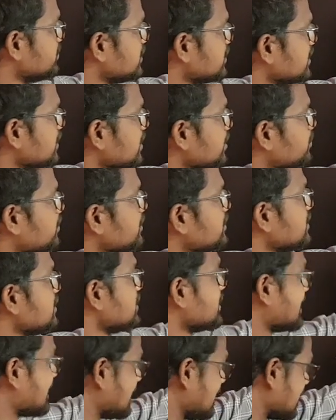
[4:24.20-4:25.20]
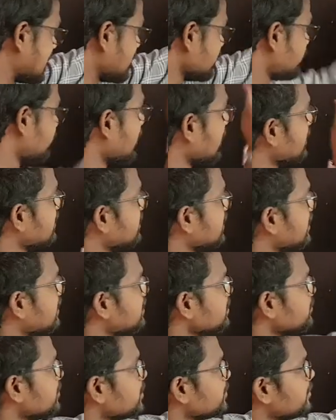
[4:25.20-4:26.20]
மிரரில் பட்டு ரிஃப்ளெக்ட்
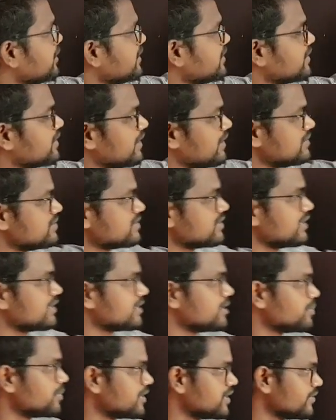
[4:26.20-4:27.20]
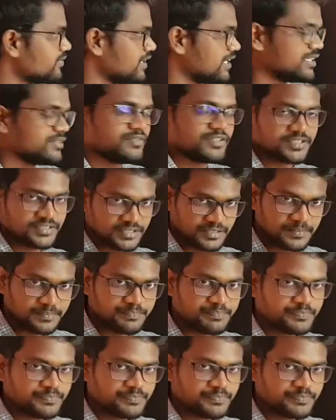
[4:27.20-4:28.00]
ஆகிட்டு மறுபடியும் எனக்கு லென்ஸில் தான் பட்டு வெளியே வருது